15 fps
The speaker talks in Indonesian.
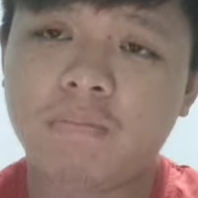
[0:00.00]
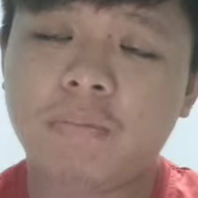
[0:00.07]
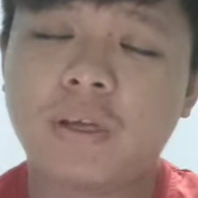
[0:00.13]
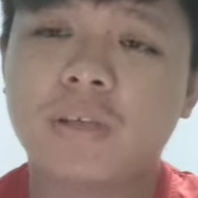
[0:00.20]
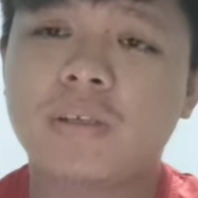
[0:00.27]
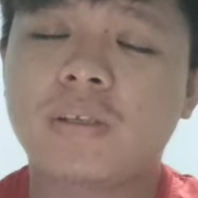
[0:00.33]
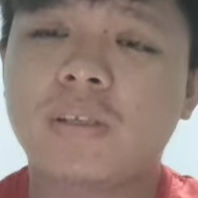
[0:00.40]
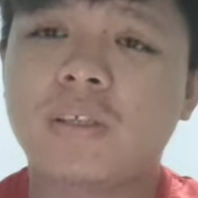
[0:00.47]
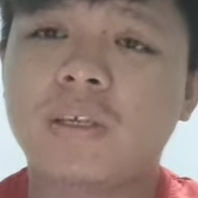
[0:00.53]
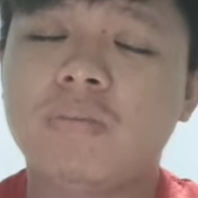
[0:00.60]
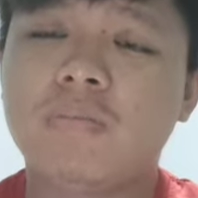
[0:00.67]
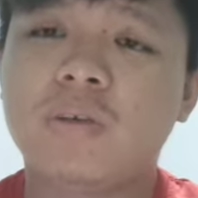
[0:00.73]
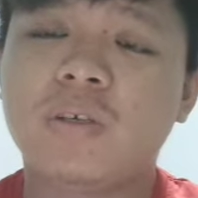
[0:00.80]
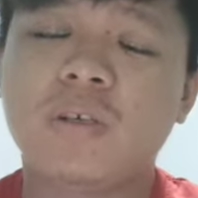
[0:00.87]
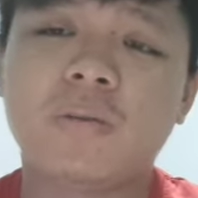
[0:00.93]
pasti
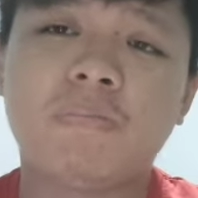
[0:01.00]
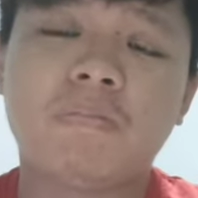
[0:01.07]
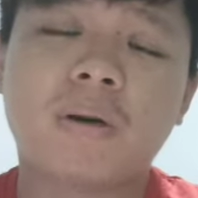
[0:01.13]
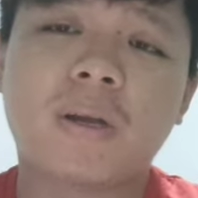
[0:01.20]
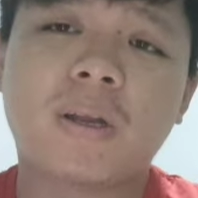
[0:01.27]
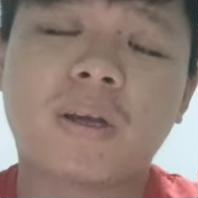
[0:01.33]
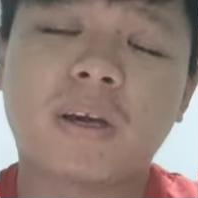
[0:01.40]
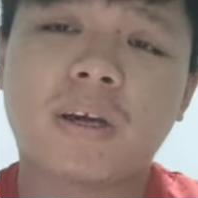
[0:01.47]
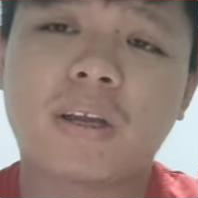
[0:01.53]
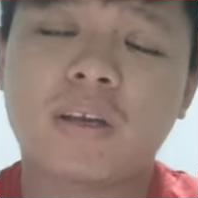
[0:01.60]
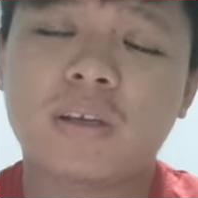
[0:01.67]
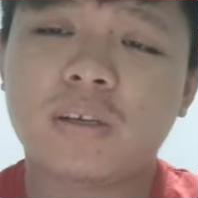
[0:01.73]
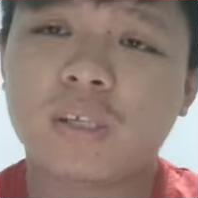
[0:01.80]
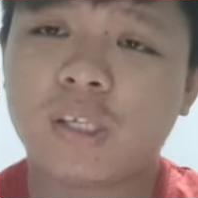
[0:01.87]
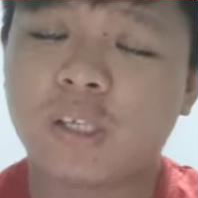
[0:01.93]

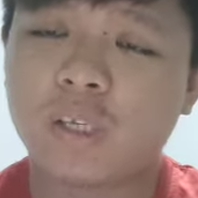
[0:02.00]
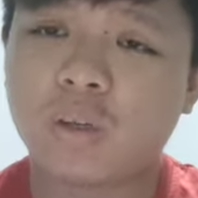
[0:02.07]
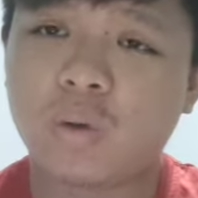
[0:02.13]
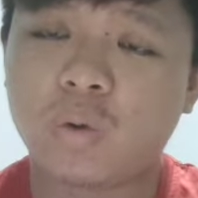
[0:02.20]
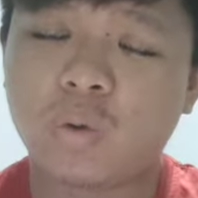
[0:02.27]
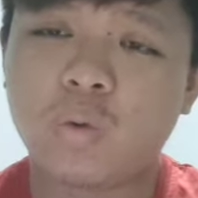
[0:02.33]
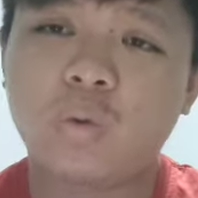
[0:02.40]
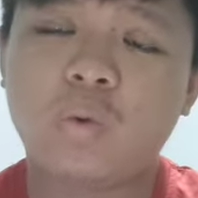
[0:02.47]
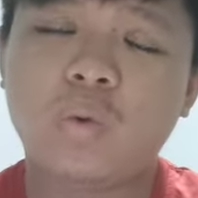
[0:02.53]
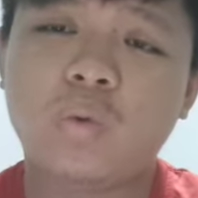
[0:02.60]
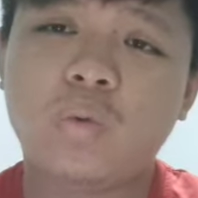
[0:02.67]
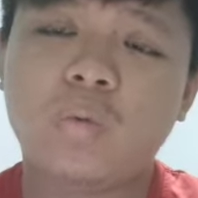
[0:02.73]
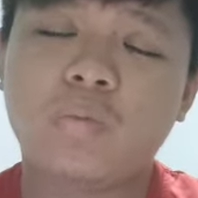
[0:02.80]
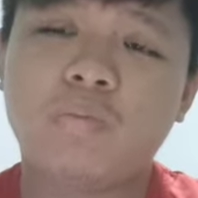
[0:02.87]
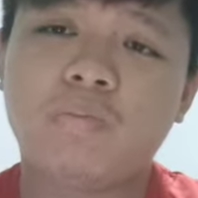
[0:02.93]
menggemparkan
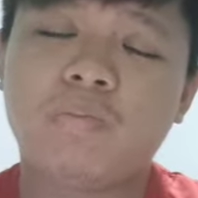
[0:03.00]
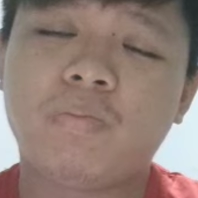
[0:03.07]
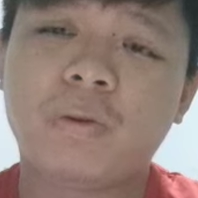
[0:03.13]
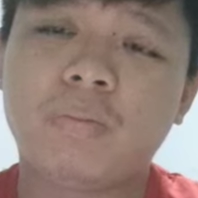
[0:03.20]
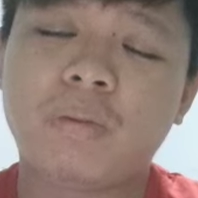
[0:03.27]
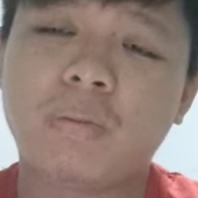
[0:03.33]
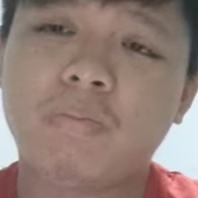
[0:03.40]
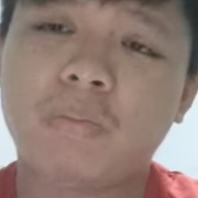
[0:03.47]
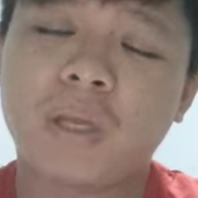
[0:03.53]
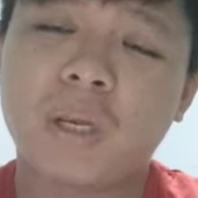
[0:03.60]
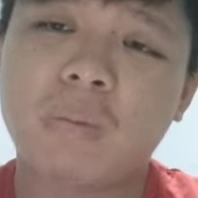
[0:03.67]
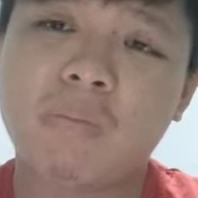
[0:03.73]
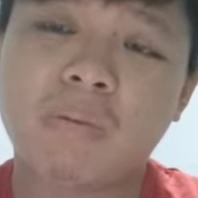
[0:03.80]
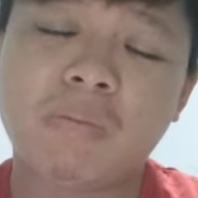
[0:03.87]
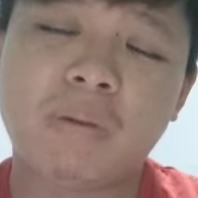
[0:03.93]
seluruh
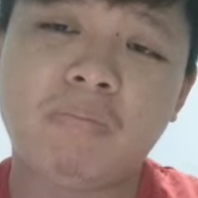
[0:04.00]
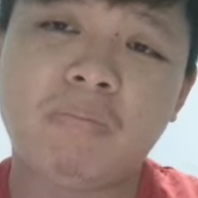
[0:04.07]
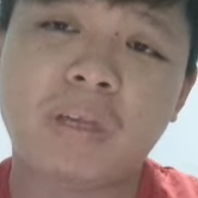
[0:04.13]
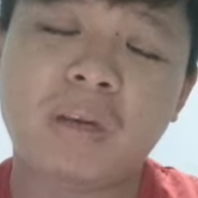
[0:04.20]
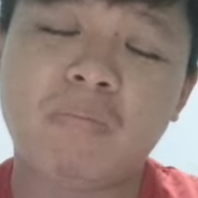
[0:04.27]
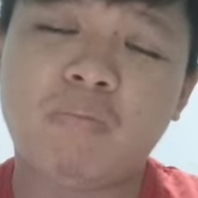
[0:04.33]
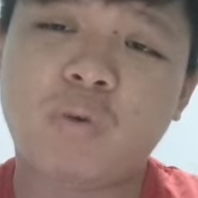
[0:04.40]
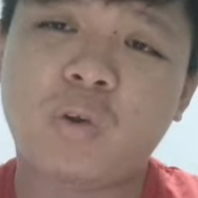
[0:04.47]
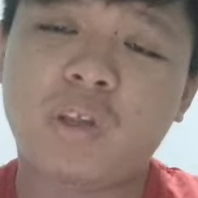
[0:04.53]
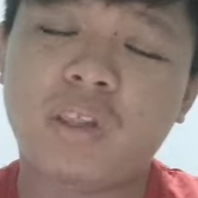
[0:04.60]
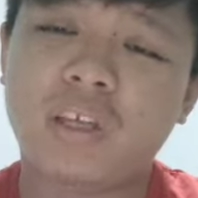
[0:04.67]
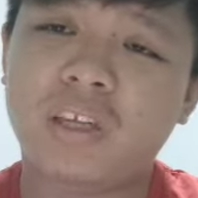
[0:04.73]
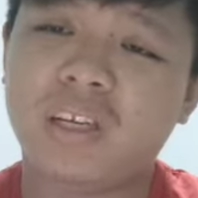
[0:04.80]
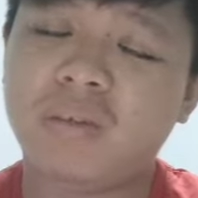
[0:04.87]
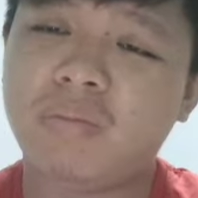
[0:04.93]
pemimpin-pemimpin
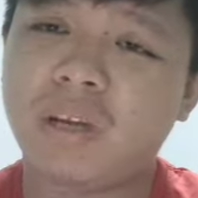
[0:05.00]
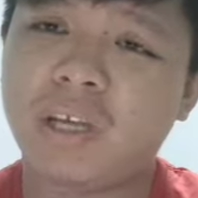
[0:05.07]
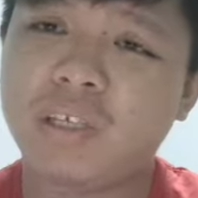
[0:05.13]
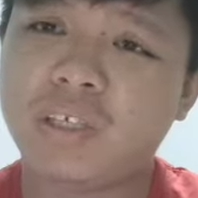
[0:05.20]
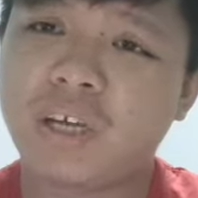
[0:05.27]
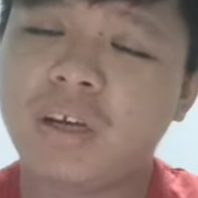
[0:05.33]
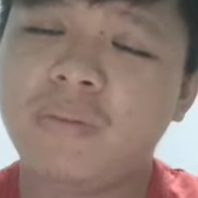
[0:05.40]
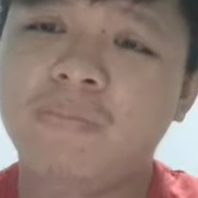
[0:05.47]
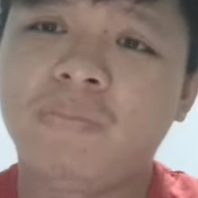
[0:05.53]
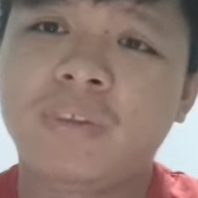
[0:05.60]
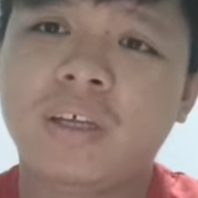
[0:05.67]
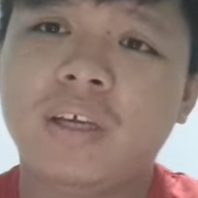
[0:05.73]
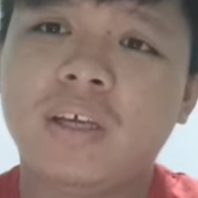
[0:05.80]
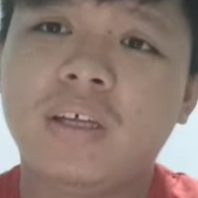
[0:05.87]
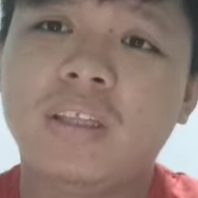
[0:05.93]
politik di Malaysia,
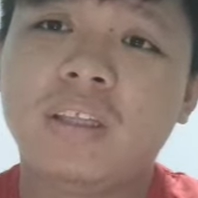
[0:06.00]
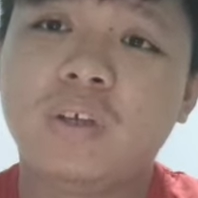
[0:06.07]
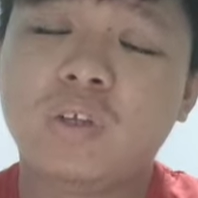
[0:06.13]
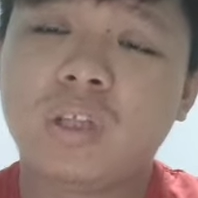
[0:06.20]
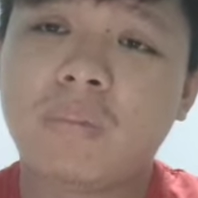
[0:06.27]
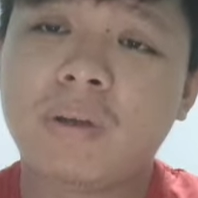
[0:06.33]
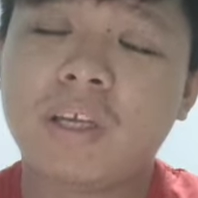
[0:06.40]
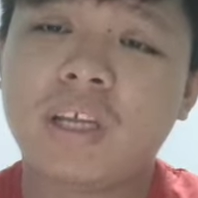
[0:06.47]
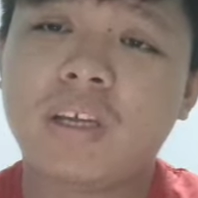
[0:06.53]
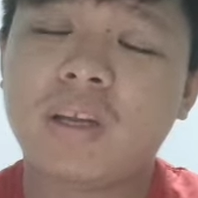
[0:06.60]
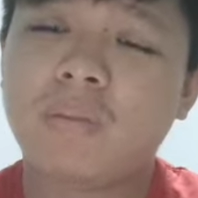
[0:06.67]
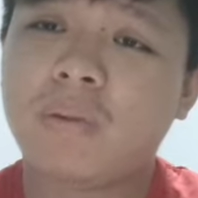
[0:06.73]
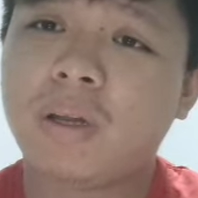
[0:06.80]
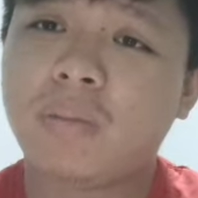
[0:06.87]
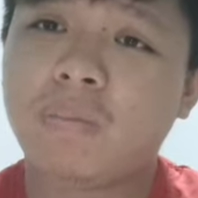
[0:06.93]
terutamanya
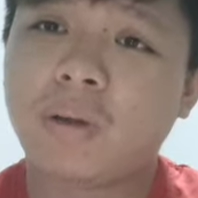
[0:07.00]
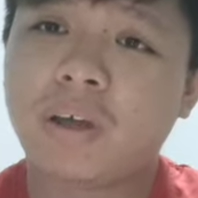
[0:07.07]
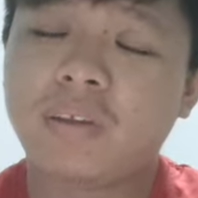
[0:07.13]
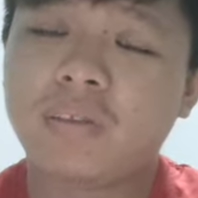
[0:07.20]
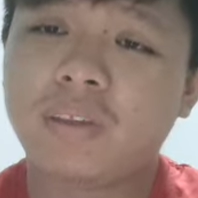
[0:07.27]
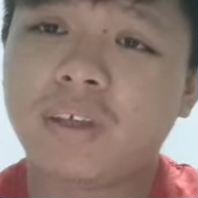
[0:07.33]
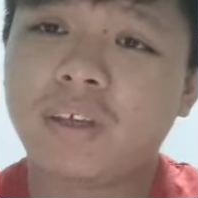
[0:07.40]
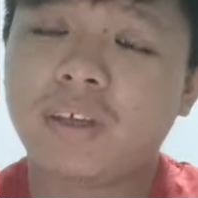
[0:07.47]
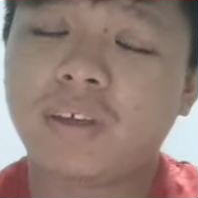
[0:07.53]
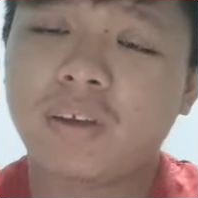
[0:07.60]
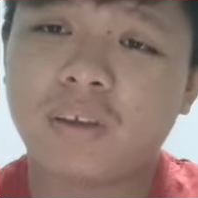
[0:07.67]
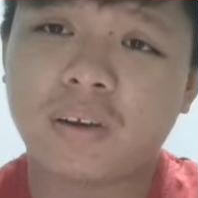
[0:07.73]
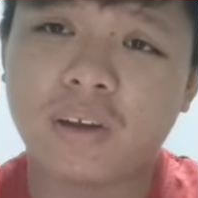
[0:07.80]
daripada parti